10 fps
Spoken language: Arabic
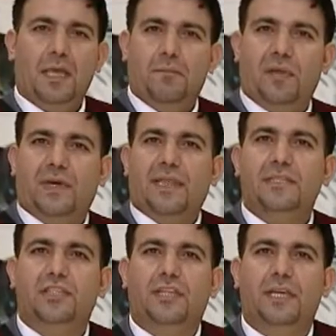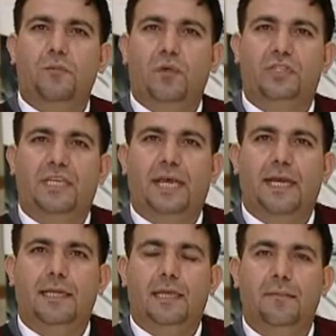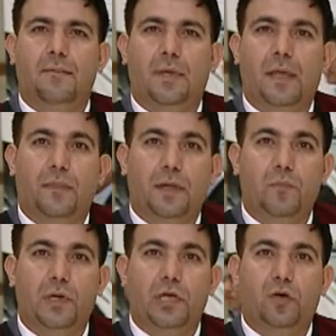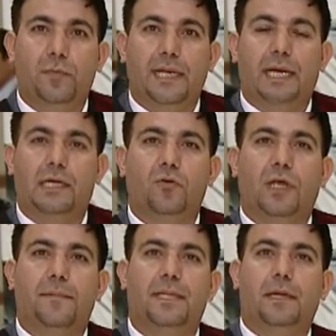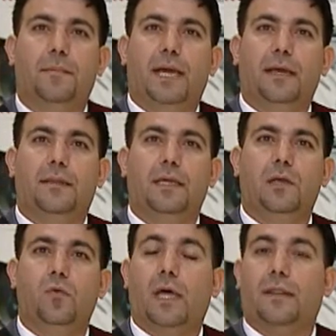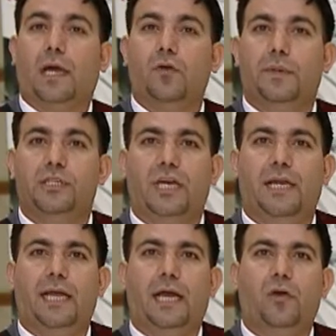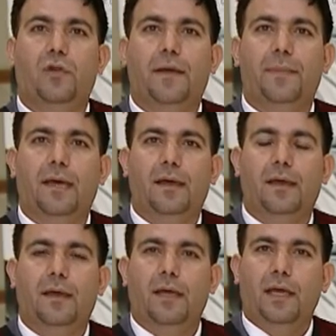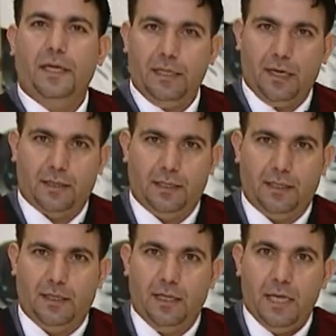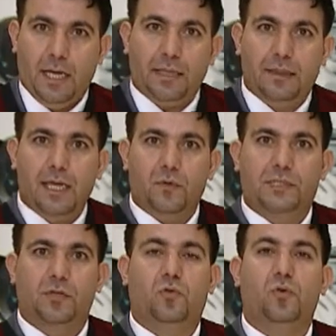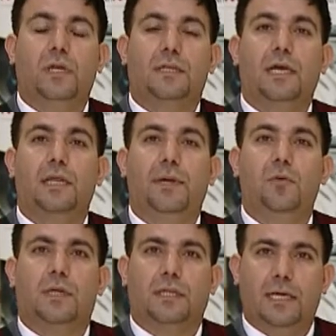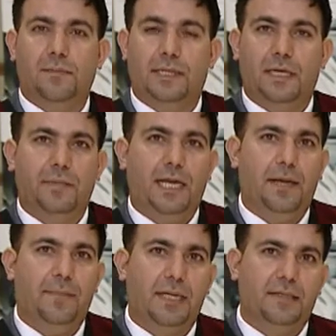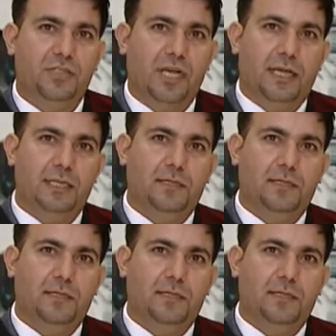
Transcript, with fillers: بفضل جدهم واجتهادهم انضموا اليوم إلى كوكبة الباحثين وأضحوا مشاريع علماء عراقيين 62 طالبا وطالبة من حملة شهادة